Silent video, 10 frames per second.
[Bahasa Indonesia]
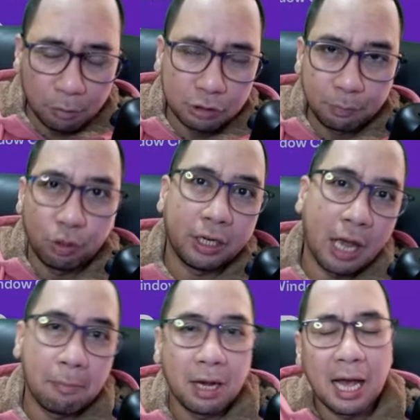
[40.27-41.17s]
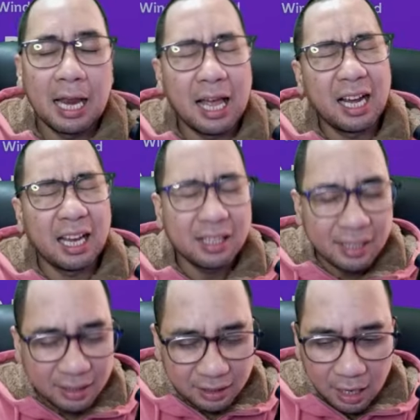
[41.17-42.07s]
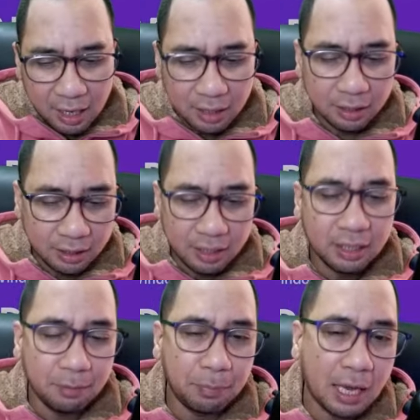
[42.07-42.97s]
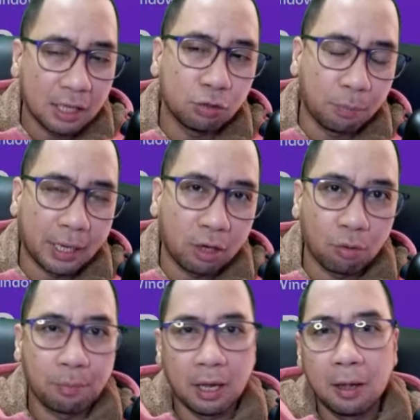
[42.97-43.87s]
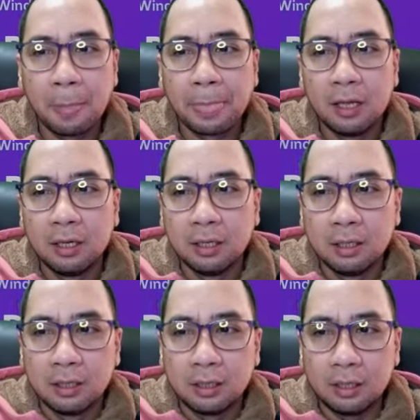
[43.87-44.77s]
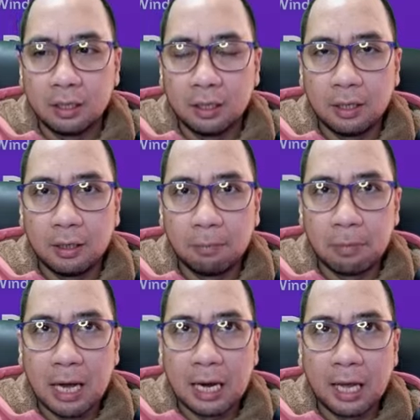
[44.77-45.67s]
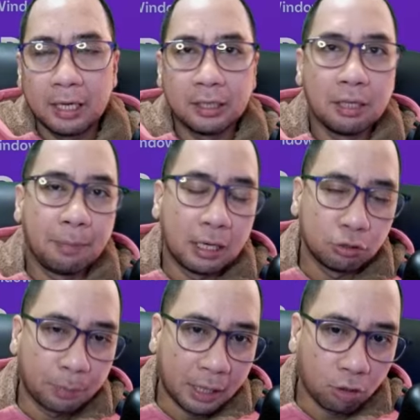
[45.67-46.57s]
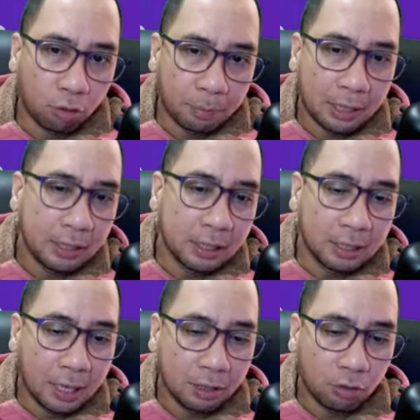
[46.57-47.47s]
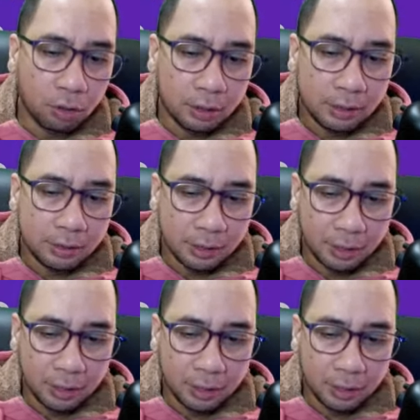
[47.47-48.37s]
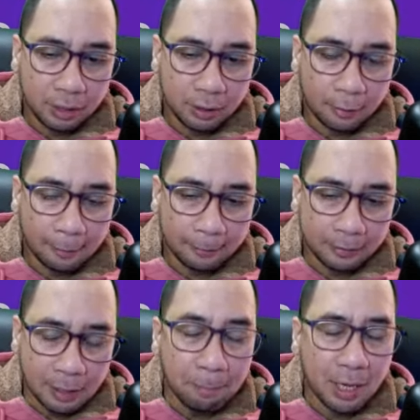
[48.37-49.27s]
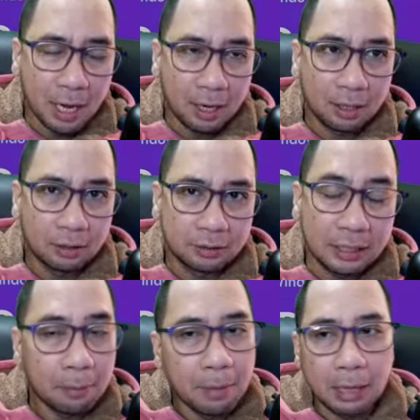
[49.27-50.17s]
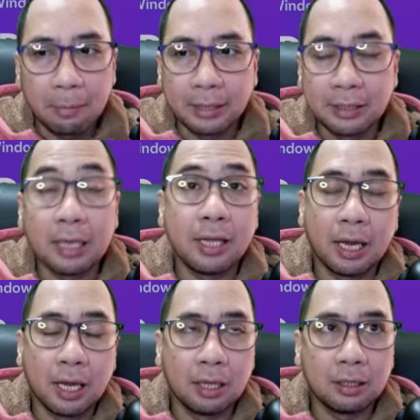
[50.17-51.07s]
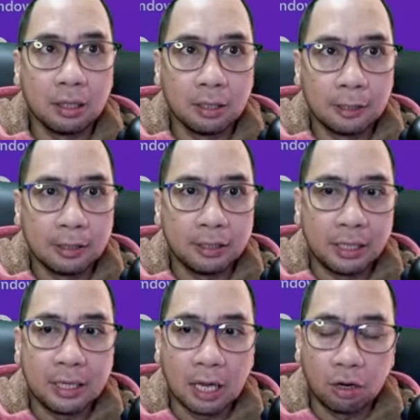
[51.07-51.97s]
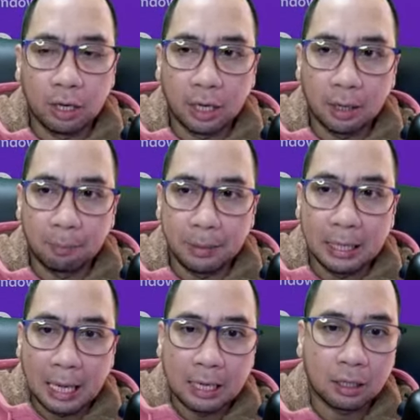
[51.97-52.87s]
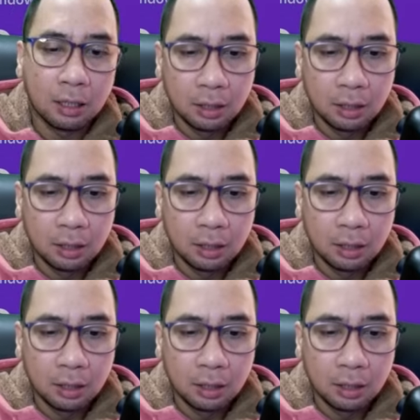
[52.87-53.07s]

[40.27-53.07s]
Hotspur yang mengalahkan kita di Piala Super Eropa uh, mengalahkan kita di Piala Super Eropa dengan kondisi uh, tim yang tidak baik-baik saja ya, uh, ditinggal oleh Pilar